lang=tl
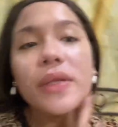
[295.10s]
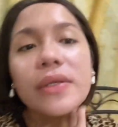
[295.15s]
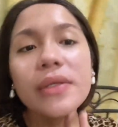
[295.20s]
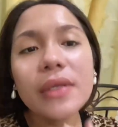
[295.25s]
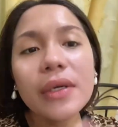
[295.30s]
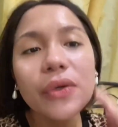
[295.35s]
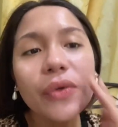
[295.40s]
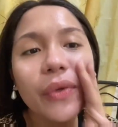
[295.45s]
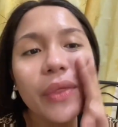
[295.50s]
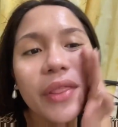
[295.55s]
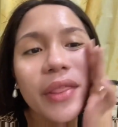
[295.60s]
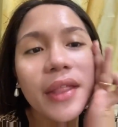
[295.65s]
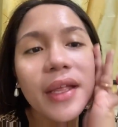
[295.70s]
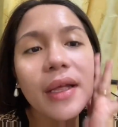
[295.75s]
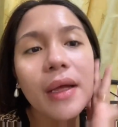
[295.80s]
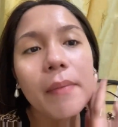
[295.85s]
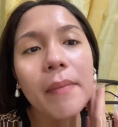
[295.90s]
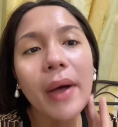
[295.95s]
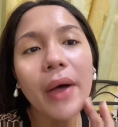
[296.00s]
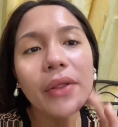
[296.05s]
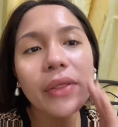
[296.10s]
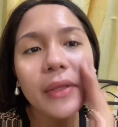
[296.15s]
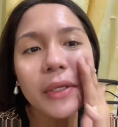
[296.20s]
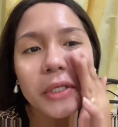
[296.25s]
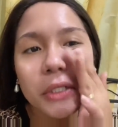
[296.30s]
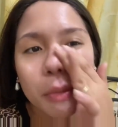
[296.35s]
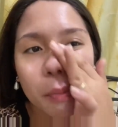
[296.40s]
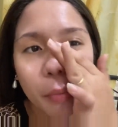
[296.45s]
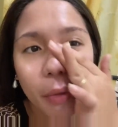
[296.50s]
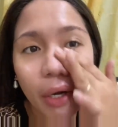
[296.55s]
the good thing about
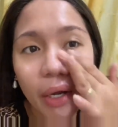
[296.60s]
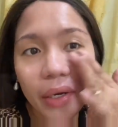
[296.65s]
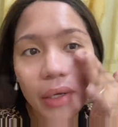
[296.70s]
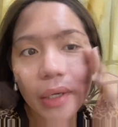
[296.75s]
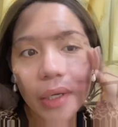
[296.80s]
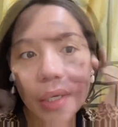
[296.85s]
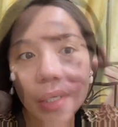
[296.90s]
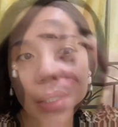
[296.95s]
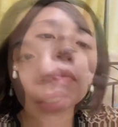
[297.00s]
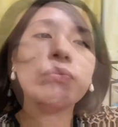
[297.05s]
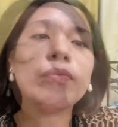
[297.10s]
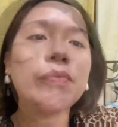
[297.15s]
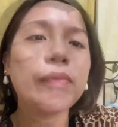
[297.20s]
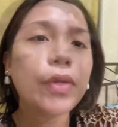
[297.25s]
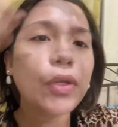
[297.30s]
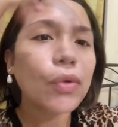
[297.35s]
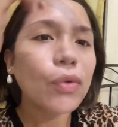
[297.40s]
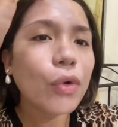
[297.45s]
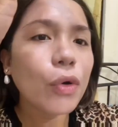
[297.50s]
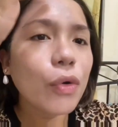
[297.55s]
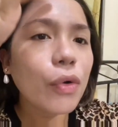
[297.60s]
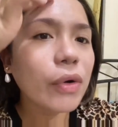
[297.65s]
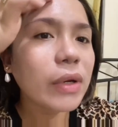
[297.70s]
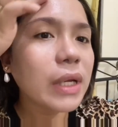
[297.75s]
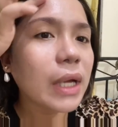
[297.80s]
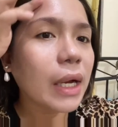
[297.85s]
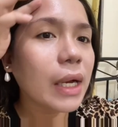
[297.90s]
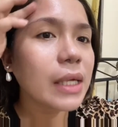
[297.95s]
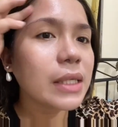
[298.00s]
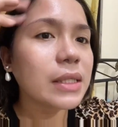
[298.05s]
this product is, yung look
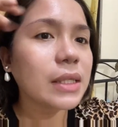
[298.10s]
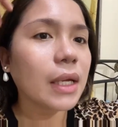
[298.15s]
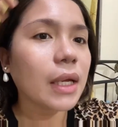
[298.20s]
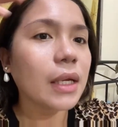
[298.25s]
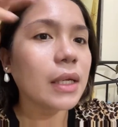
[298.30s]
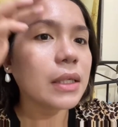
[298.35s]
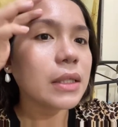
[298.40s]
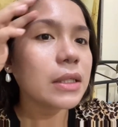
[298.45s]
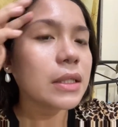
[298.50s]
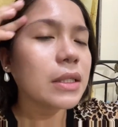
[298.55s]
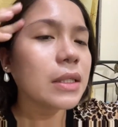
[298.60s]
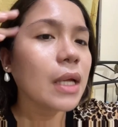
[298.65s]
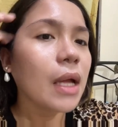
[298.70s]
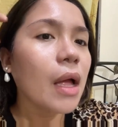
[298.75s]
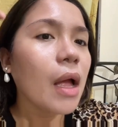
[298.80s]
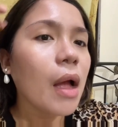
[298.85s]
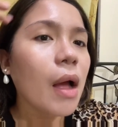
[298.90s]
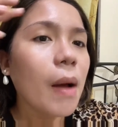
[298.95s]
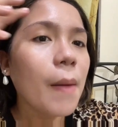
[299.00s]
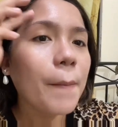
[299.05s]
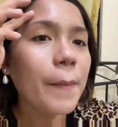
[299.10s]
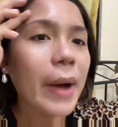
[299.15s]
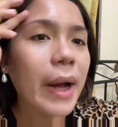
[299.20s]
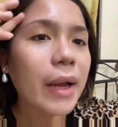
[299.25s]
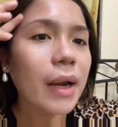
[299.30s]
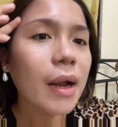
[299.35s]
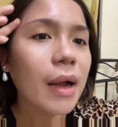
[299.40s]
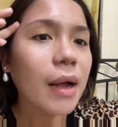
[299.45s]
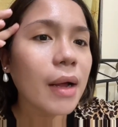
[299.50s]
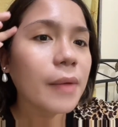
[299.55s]
niya kasi is
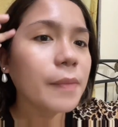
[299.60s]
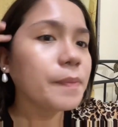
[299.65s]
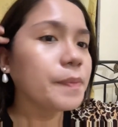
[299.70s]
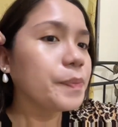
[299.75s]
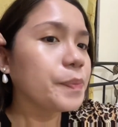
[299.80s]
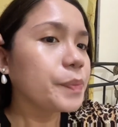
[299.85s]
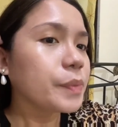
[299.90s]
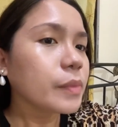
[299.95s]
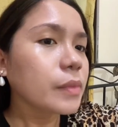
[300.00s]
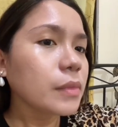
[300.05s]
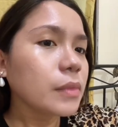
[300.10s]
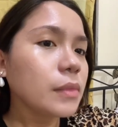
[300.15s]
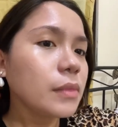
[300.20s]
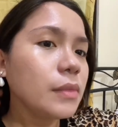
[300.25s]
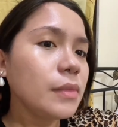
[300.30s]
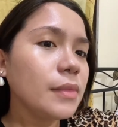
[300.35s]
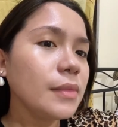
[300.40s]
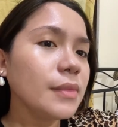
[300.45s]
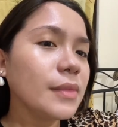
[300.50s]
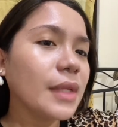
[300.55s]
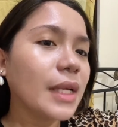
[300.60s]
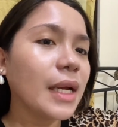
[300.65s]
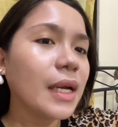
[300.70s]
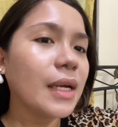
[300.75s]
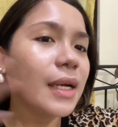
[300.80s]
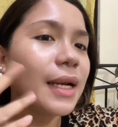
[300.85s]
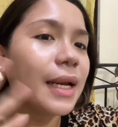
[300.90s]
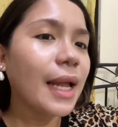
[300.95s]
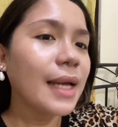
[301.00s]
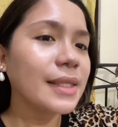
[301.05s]
parang
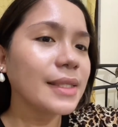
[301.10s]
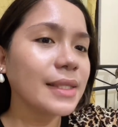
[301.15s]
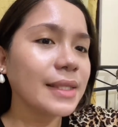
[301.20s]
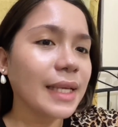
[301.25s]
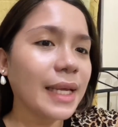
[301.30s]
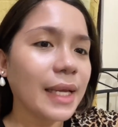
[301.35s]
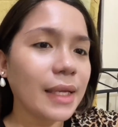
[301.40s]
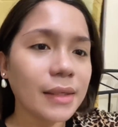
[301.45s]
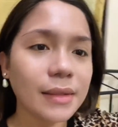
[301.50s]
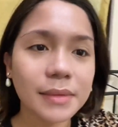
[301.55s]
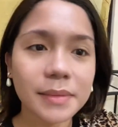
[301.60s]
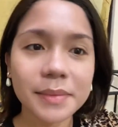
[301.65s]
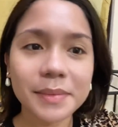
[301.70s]
glass skin.